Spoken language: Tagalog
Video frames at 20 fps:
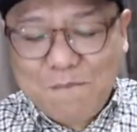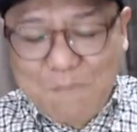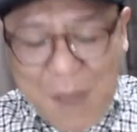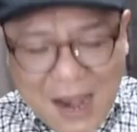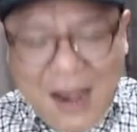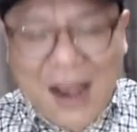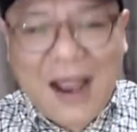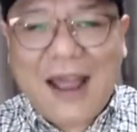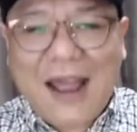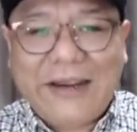
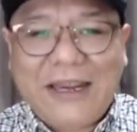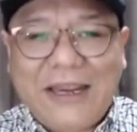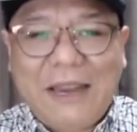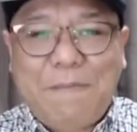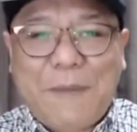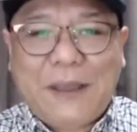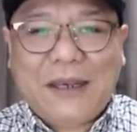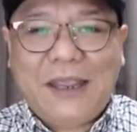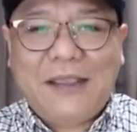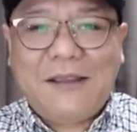
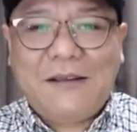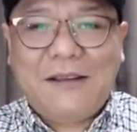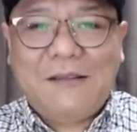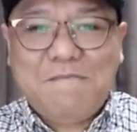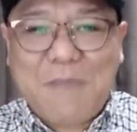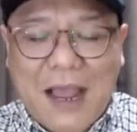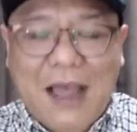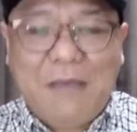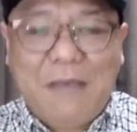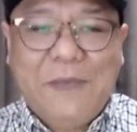maaari pa
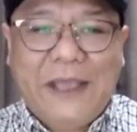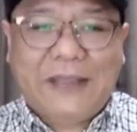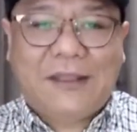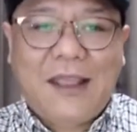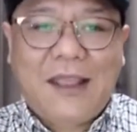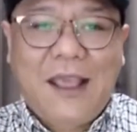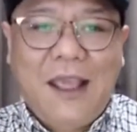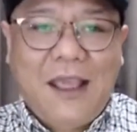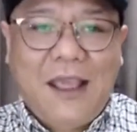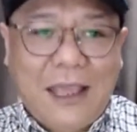rin makamit.